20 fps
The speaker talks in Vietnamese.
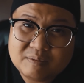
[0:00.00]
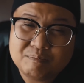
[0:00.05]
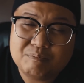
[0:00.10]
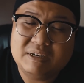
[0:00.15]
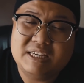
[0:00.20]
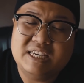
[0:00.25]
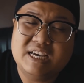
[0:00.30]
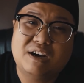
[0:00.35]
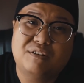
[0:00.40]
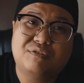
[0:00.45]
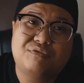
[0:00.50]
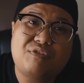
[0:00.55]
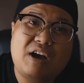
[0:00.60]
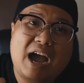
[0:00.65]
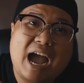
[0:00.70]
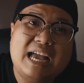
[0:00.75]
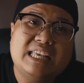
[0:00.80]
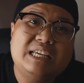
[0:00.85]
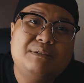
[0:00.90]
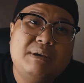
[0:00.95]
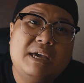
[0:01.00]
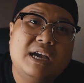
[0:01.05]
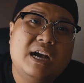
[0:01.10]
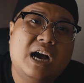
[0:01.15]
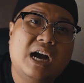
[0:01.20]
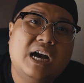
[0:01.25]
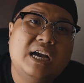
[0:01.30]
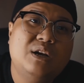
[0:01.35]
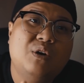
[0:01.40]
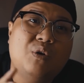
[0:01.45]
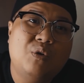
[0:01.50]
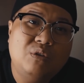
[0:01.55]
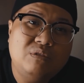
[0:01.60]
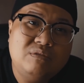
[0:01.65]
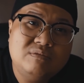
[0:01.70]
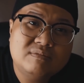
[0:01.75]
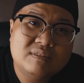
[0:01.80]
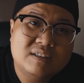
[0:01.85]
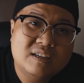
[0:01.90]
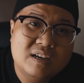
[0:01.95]
bây giờ pha với bia hơi
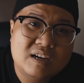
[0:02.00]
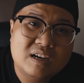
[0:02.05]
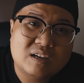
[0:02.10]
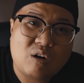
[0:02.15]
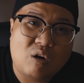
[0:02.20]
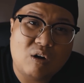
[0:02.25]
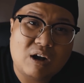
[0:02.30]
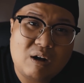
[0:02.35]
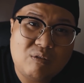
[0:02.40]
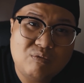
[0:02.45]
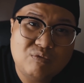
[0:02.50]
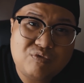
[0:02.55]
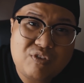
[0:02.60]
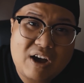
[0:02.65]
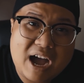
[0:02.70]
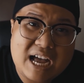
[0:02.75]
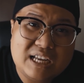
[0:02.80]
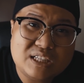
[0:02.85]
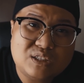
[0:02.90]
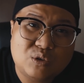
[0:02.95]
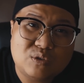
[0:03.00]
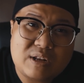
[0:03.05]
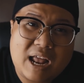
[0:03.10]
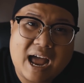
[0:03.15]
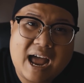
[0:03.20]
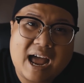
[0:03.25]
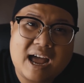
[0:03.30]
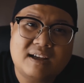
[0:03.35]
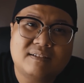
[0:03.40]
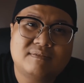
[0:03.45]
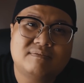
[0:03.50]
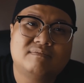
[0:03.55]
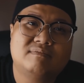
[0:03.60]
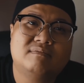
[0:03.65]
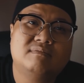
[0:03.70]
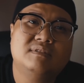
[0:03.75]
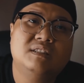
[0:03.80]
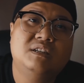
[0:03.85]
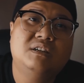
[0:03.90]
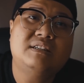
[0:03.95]
uống còn không phá soda
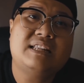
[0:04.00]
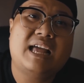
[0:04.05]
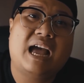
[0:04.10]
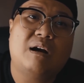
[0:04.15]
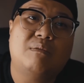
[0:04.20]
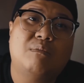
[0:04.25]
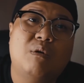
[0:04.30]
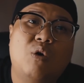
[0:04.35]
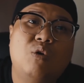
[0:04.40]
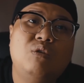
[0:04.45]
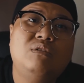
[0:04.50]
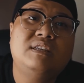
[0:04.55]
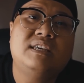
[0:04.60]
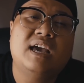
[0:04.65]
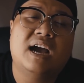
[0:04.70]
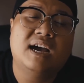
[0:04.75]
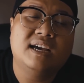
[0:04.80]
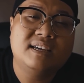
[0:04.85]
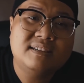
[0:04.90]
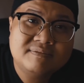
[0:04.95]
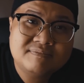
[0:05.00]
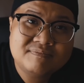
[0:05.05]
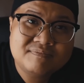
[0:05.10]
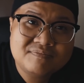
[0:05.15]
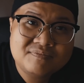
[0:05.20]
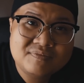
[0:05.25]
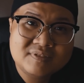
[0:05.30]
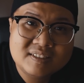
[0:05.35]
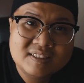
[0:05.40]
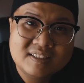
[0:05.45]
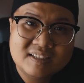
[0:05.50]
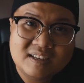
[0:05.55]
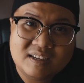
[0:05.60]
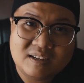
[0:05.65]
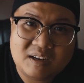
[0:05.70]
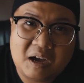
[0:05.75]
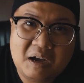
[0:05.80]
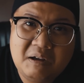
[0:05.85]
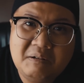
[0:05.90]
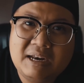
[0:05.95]
đứa nào muốn chơi
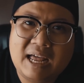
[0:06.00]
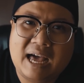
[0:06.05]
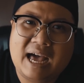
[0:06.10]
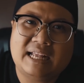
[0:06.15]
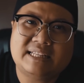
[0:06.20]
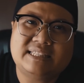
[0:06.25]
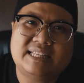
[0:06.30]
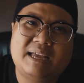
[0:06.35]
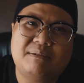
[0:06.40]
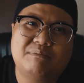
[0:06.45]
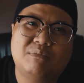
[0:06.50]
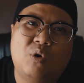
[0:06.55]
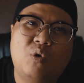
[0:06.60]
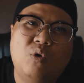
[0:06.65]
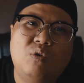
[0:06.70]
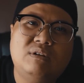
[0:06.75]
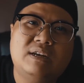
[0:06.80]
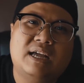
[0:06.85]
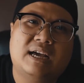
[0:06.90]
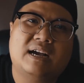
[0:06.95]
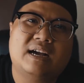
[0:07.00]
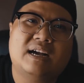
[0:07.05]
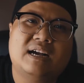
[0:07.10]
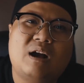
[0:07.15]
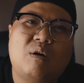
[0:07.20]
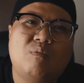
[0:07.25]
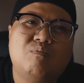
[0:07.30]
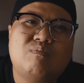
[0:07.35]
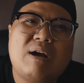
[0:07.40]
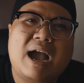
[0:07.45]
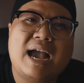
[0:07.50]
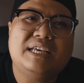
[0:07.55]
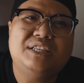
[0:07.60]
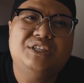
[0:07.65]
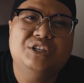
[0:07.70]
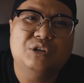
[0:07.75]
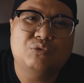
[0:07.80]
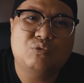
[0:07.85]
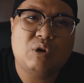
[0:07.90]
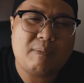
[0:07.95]
đó là anh em uống là không ai
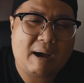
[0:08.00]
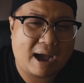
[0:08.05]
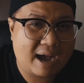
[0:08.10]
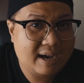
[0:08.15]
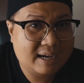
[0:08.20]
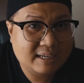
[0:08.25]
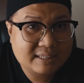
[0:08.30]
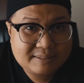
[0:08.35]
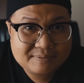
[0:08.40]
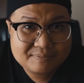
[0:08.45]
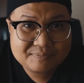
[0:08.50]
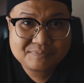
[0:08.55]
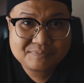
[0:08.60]
vượt qua bả hết